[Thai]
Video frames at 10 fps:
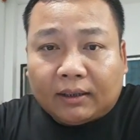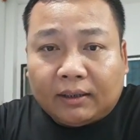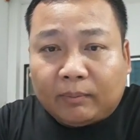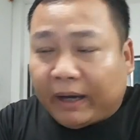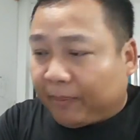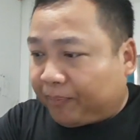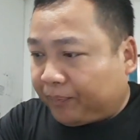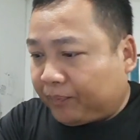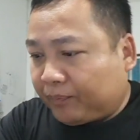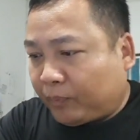คือแบบ
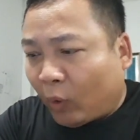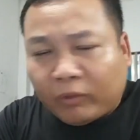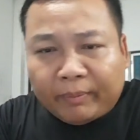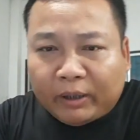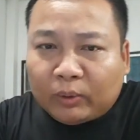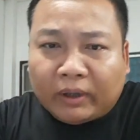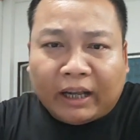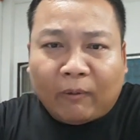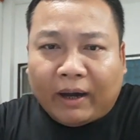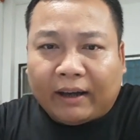ผมก็ไม่รู้
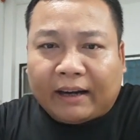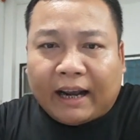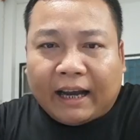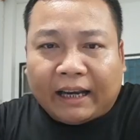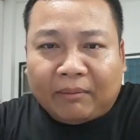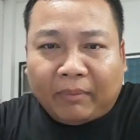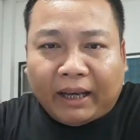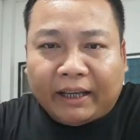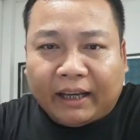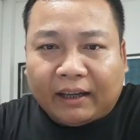นะว่า ราคาน้ำมั
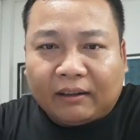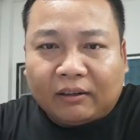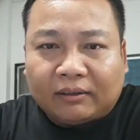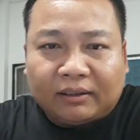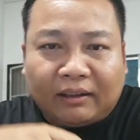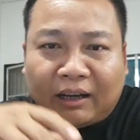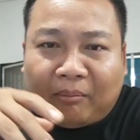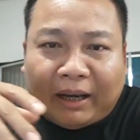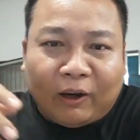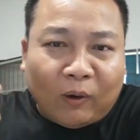นเนี่ย
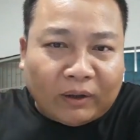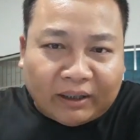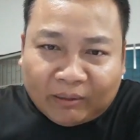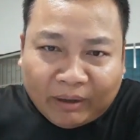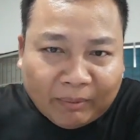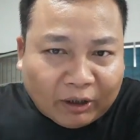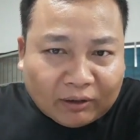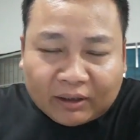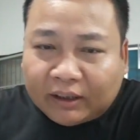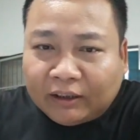น้ำมันโลกนี่ทำไมมัน
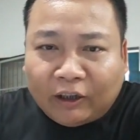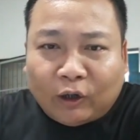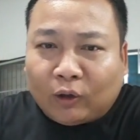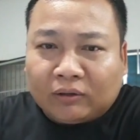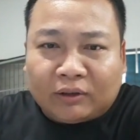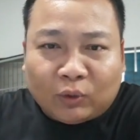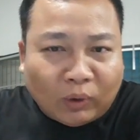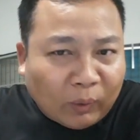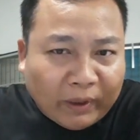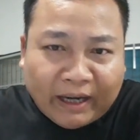ต้องขึ้นลง
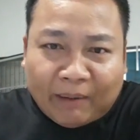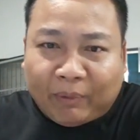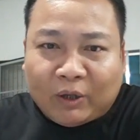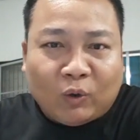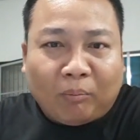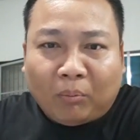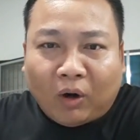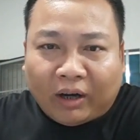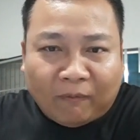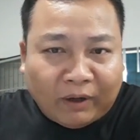ช่วงเวลาประจวบเห
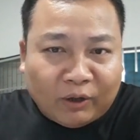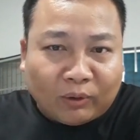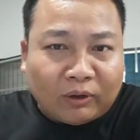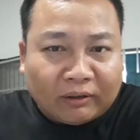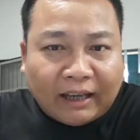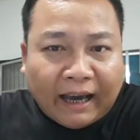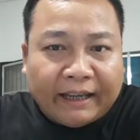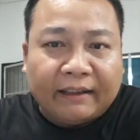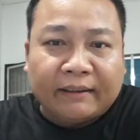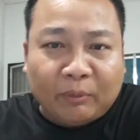มาะกับวันหยุดของไทย
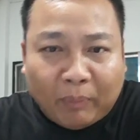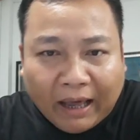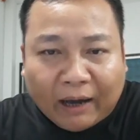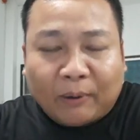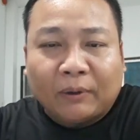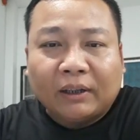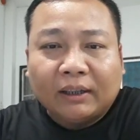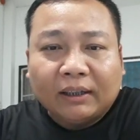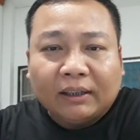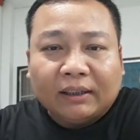เลยหรือเปล่า
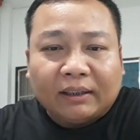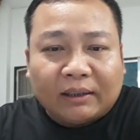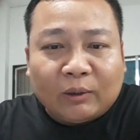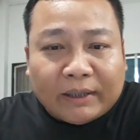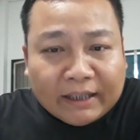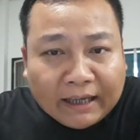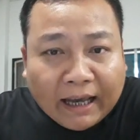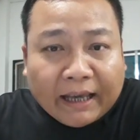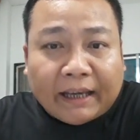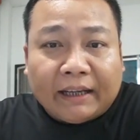หรือว่ายังไง
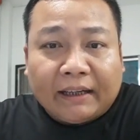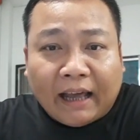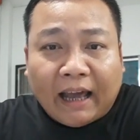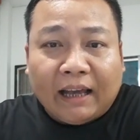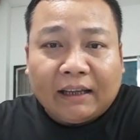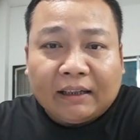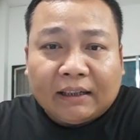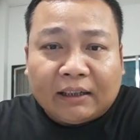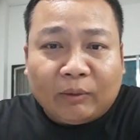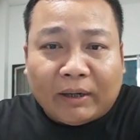นะ
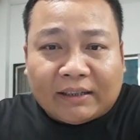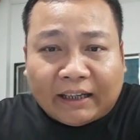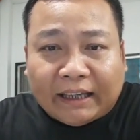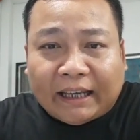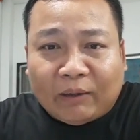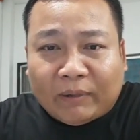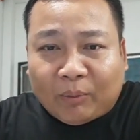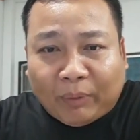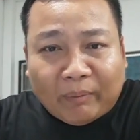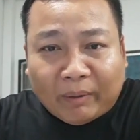คือมันสังเกตแล้วมัน
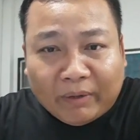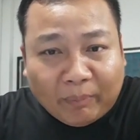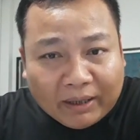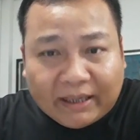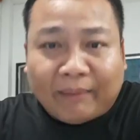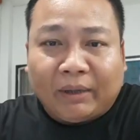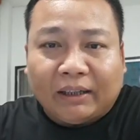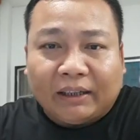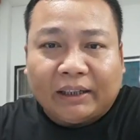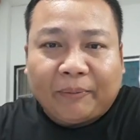จะเป็นแบบนี้ประจำ
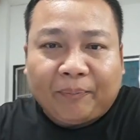เลย